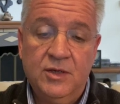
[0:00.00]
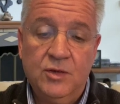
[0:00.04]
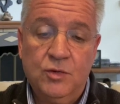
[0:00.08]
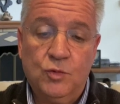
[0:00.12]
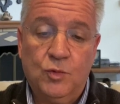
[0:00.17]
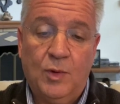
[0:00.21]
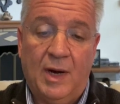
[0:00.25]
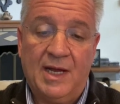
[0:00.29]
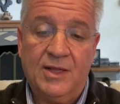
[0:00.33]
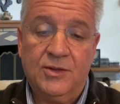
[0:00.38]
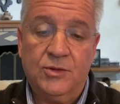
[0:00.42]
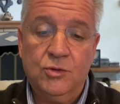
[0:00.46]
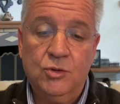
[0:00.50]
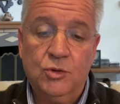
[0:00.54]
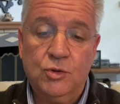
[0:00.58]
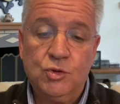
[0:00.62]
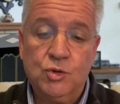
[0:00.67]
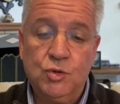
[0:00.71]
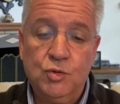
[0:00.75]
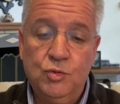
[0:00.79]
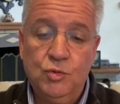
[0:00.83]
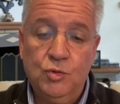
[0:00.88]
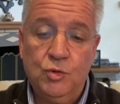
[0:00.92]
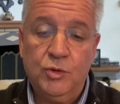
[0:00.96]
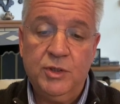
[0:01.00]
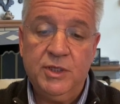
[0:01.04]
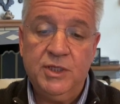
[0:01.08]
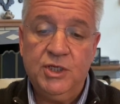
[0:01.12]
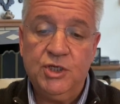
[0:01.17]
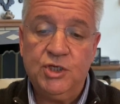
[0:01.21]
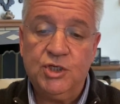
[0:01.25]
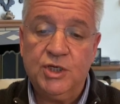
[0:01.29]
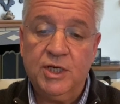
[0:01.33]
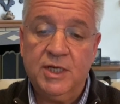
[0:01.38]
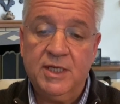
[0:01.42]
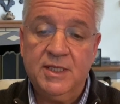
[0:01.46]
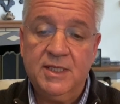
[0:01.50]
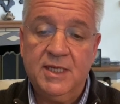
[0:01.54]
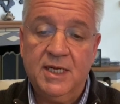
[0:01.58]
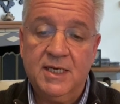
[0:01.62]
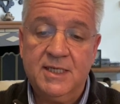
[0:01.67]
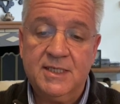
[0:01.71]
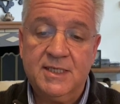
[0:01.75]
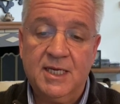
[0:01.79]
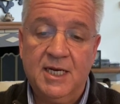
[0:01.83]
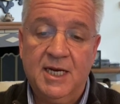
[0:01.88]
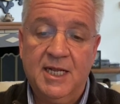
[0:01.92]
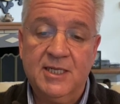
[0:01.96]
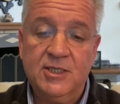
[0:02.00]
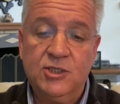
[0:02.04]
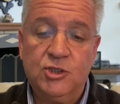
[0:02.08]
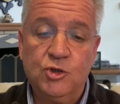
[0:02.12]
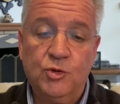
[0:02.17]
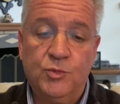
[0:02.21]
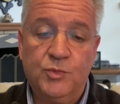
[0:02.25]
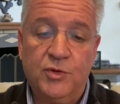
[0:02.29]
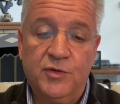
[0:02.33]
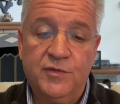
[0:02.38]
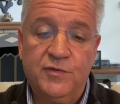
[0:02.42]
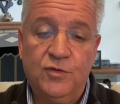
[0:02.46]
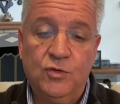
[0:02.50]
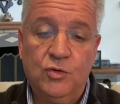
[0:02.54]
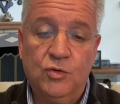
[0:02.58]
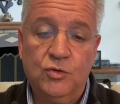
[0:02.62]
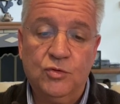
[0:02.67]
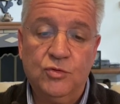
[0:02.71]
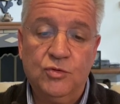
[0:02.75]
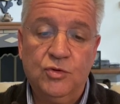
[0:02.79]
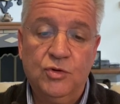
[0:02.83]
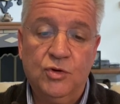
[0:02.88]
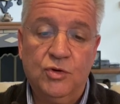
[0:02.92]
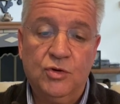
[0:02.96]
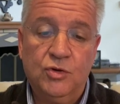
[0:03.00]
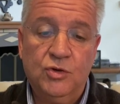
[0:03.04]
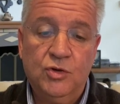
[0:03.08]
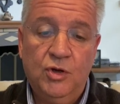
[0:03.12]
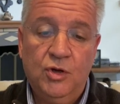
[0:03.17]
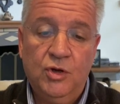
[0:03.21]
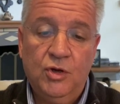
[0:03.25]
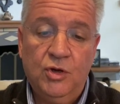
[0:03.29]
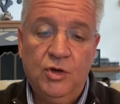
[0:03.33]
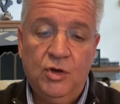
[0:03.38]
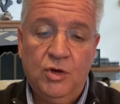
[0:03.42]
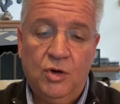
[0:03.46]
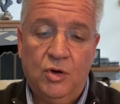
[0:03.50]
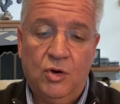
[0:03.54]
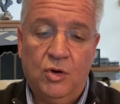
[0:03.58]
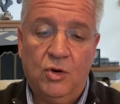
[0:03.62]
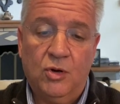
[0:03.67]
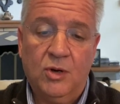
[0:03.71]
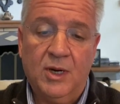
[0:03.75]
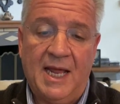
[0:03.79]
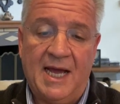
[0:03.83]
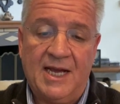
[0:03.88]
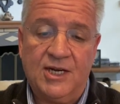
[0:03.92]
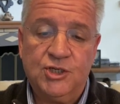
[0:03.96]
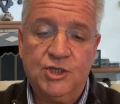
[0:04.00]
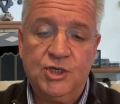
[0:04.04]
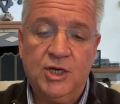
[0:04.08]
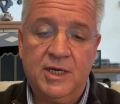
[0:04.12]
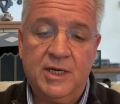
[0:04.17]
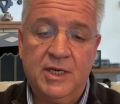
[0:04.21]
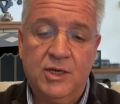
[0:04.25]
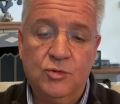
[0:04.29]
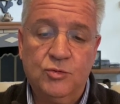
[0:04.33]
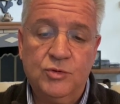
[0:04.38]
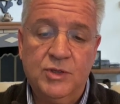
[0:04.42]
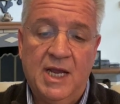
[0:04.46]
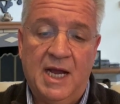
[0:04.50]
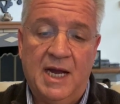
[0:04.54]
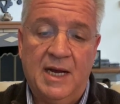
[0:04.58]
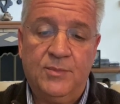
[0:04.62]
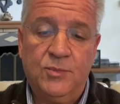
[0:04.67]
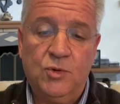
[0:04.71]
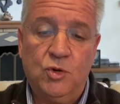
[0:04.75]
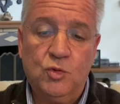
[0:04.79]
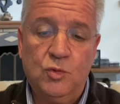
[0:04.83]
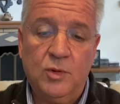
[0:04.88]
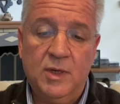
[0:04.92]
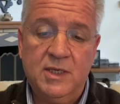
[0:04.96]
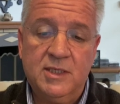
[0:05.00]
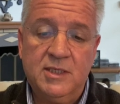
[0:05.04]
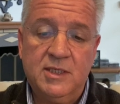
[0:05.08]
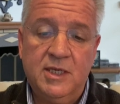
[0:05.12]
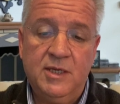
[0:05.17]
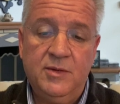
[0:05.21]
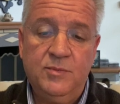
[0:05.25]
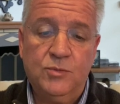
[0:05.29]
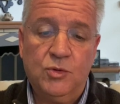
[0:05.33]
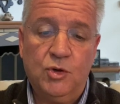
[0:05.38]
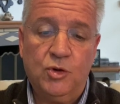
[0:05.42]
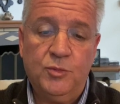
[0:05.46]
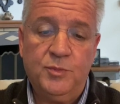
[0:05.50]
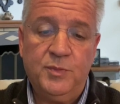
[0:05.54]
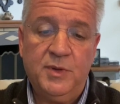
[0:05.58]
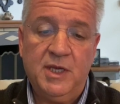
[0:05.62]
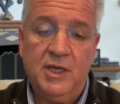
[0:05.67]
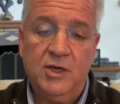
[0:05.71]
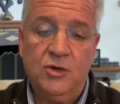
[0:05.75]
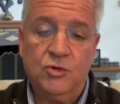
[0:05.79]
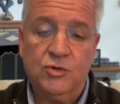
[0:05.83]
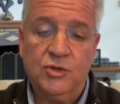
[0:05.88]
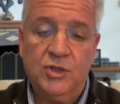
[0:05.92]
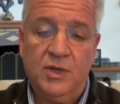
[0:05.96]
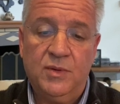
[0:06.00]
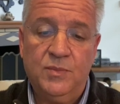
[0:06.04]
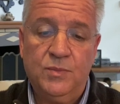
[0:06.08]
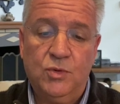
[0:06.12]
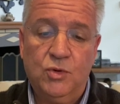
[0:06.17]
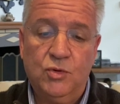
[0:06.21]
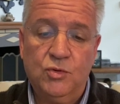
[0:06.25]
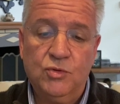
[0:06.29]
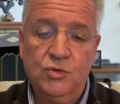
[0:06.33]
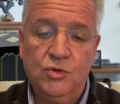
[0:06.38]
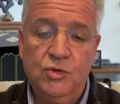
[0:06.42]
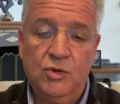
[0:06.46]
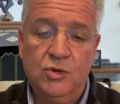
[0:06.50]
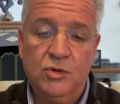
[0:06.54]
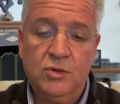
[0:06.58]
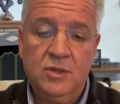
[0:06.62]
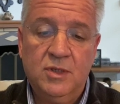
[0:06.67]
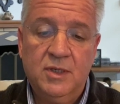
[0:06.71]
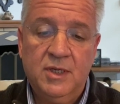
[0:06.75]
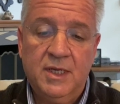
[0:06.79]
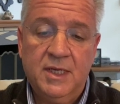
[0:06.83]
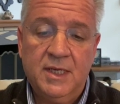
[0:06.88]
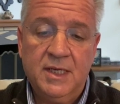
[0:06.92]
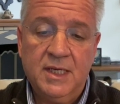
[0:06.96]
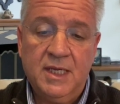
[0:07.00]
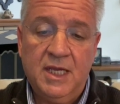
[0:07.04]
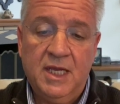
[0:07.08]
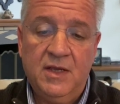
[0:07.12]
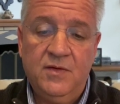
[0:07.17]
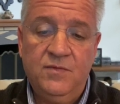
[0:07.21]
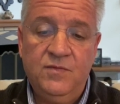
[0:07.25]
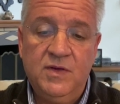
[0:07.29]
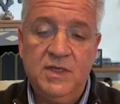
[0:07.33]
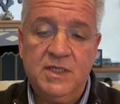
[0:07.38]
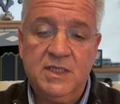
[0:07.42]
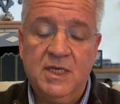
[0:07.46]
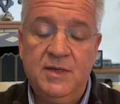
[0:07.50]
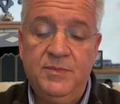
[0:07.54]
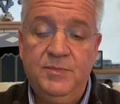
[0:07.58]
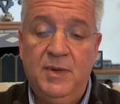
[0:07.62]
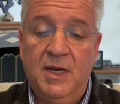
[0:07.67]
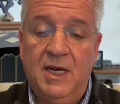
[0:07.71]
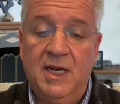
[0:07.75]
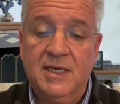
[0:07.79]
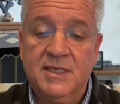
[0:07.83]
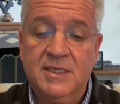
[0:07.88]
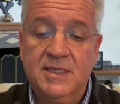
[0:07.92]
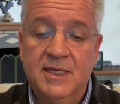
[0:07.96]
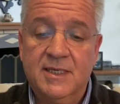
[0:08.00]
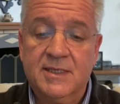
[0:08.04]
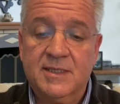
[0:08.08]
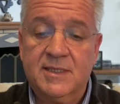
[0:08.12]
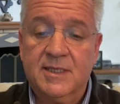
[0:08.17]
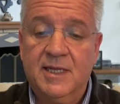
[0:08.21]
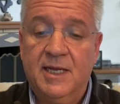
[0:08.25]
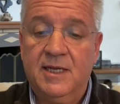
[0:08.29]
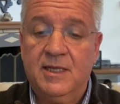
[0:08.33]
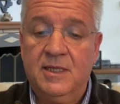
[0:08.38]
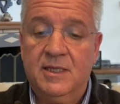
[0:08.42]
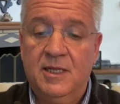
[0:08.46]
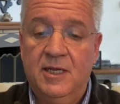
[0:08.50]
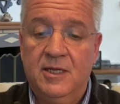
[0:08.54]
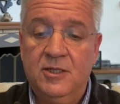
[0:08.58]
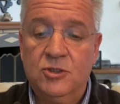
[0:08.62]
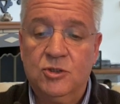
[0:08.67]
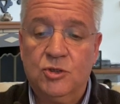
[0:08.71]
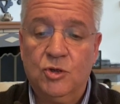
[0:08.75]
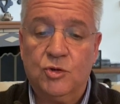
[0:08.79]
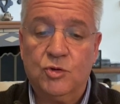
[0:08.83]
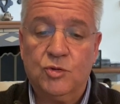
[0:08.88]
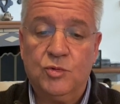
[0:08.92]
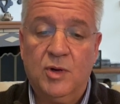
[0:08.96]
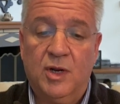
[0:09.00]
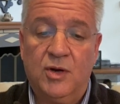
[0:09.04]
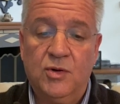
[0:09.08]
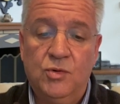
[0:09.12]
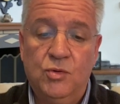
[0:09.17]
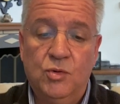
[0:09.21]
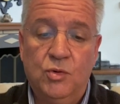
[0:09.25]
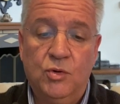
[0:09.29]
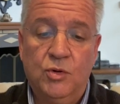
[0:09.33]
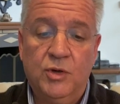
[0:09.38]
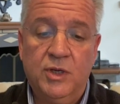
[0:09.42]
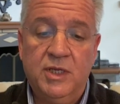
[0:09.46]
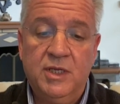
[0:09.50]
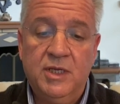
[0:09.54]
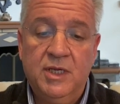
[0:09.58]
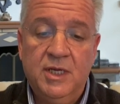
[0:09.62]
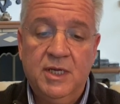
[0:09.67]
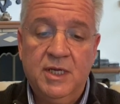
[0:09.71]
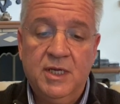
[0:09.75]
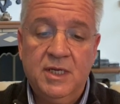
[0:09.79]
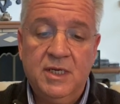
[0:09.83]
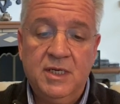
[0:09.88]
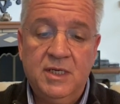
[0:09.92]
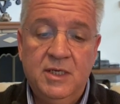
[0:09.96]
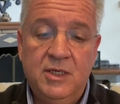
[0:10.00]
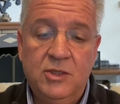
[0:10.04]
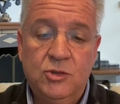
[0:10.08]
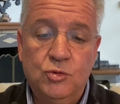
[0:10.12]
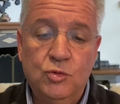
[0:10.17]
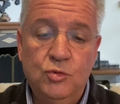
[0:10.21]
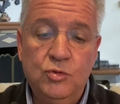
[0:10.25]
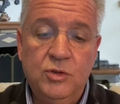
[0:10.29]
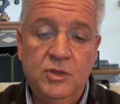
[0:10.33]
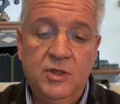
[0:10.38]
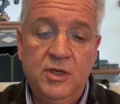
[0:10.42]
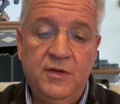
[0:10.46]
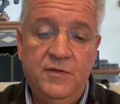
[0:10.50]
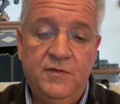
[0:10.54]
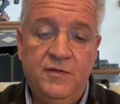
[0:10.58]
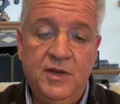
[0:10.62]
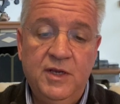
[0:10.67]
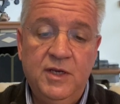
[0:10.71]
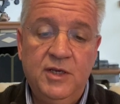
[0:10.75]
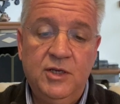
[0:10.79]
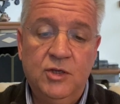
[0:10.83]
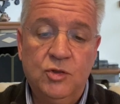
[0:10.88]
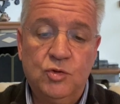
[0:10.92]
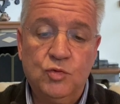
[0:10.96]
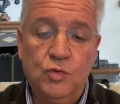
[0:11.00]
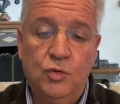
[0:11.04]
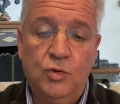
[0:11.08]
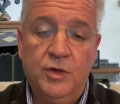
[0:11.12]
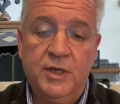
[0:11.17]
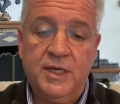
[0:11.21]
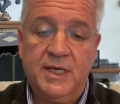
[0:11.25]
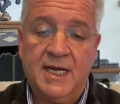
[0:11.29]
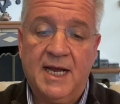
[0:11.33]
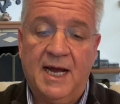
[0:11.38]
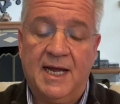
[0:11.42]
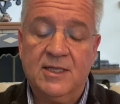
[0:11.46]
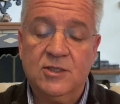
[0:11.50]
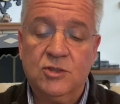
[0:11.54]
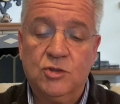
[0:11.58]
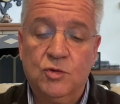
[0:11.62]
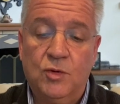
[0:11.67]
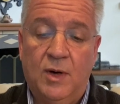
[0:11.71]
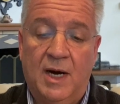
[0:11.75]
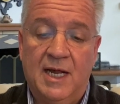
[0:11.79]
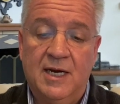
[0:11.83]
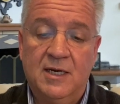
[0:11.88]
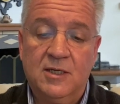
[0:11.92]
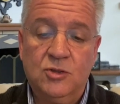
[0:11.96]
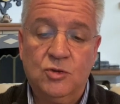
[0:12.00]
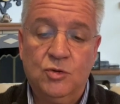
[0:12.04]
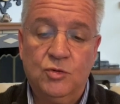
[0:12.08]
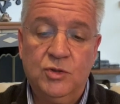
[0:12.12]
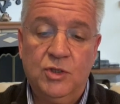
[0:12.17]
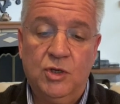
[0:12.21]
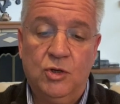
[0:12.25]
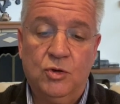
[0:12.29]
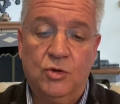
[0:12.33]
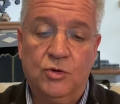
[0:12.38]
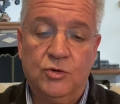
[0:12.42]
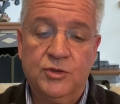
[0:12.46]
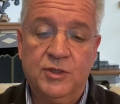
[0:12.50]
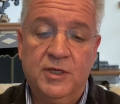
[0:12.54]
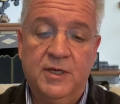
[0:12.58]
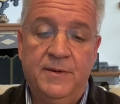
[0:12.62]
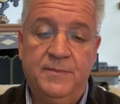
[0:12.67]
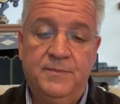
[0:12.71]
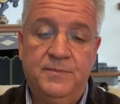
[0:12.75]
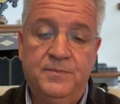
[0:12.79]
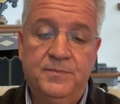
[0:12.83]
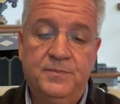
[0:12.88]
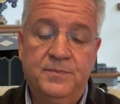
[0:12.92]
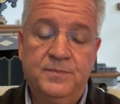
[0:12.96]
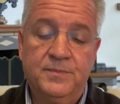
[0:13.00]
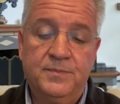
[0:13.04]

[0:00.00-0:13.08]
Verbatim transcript: Quando su noi discende il silenzio profondo, Oh, lascia che udiamo quel timbro pieno del mondo, che invisibile si estende intorno a noi, di tutti i figli tuoi canto alto di lode.